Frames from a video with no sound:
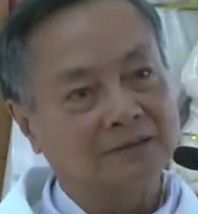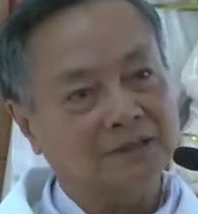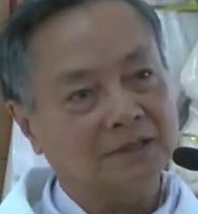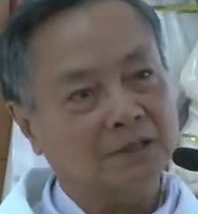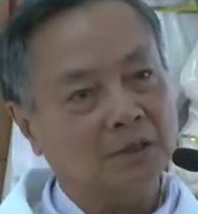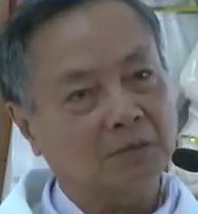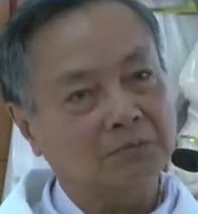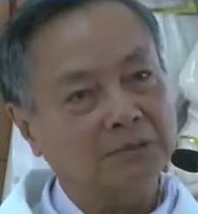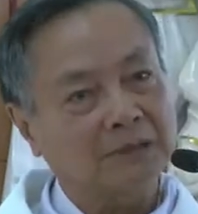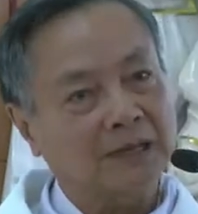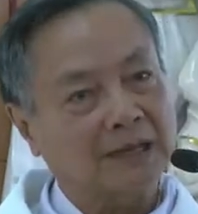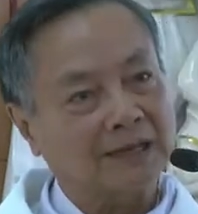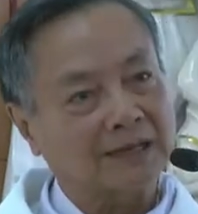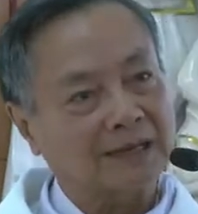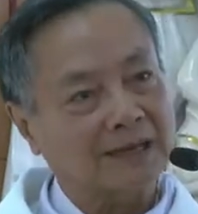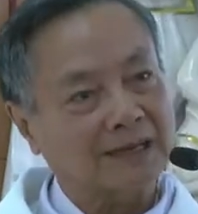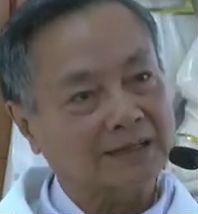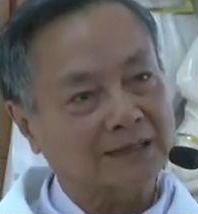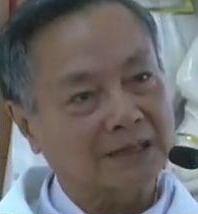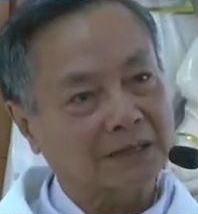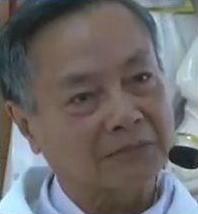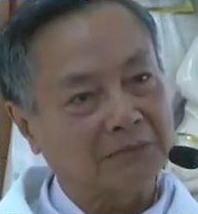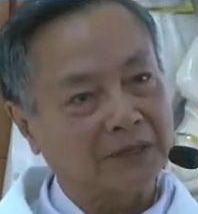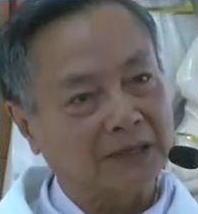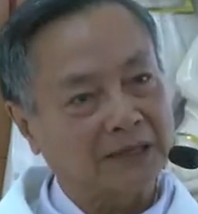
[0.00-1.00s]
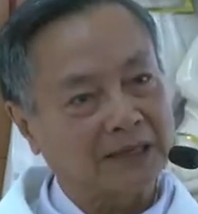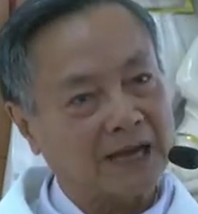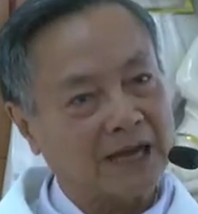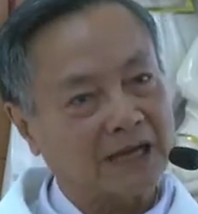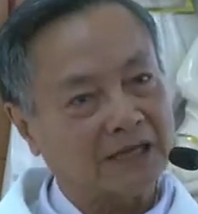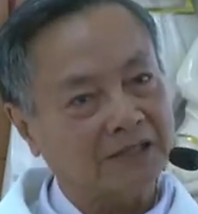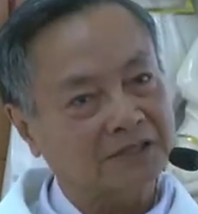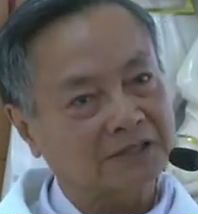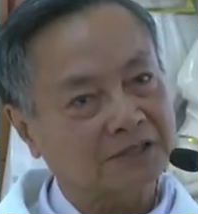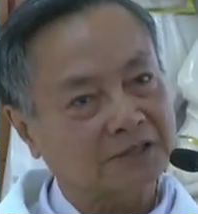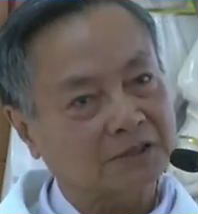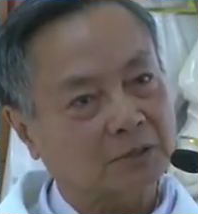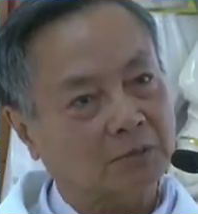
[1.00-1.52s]
chứ không nhận ra thầy mình
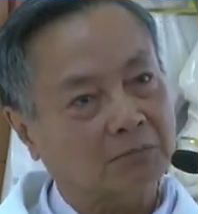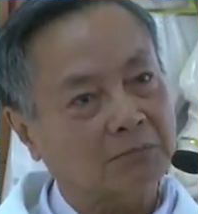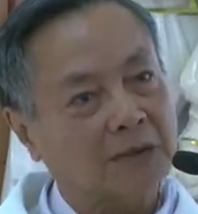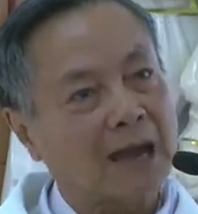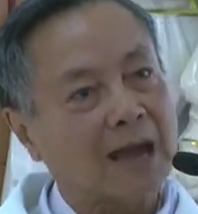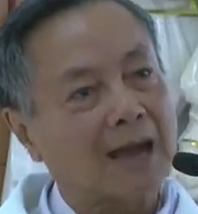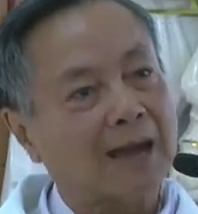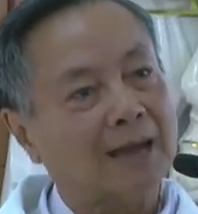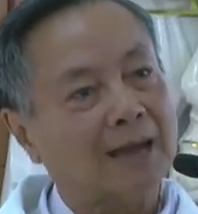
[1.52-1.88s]
đã sống lại